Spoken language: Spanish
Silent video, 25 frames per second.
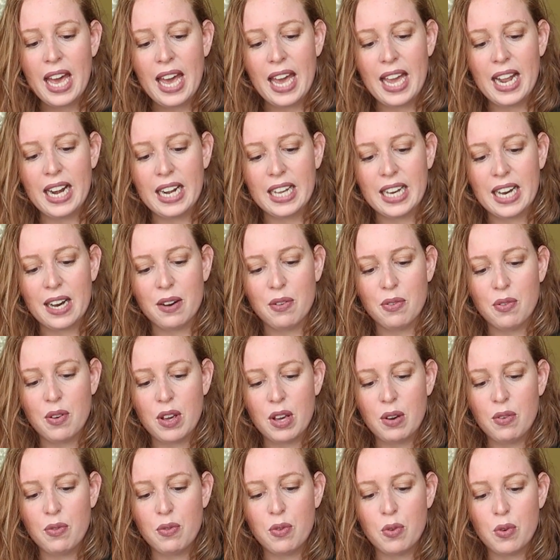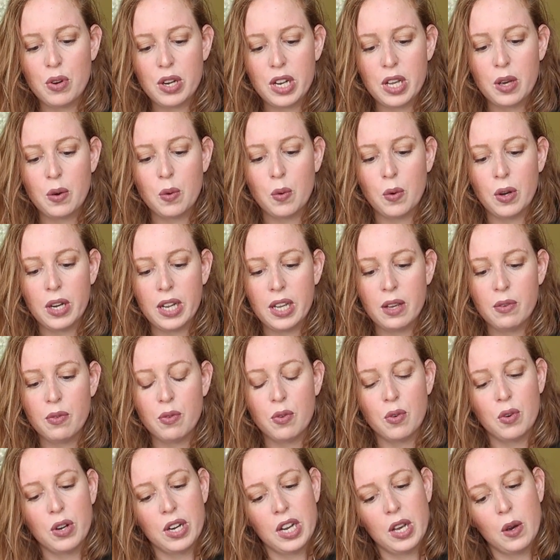el café Funiculi
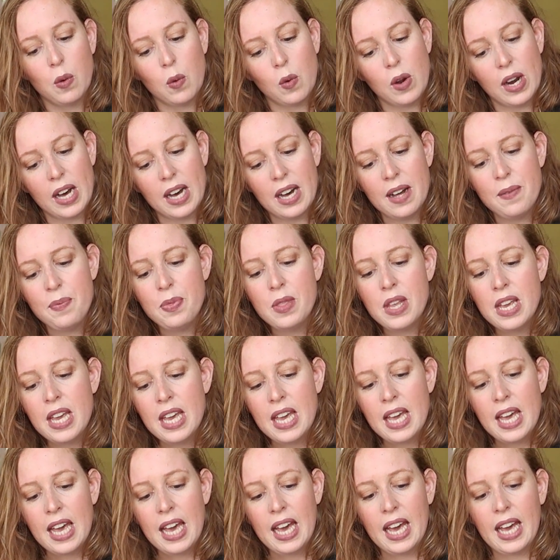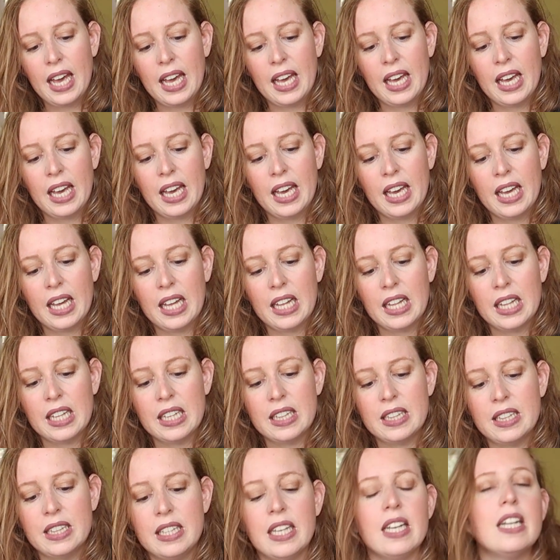Funicula
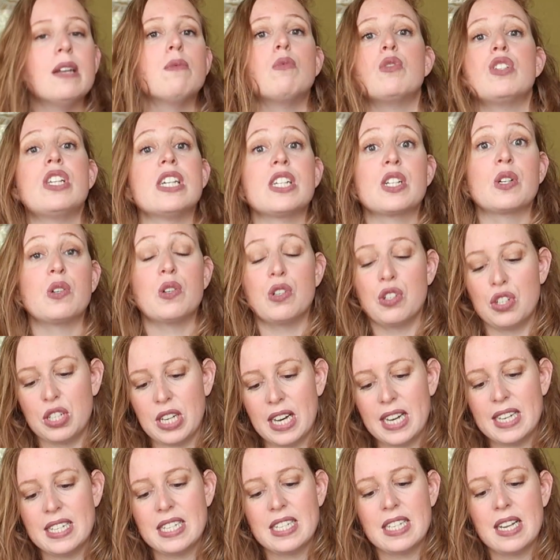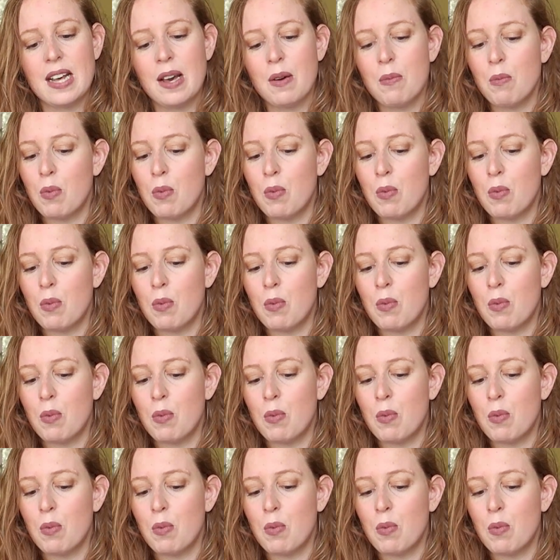eh, tiene muchas cosas.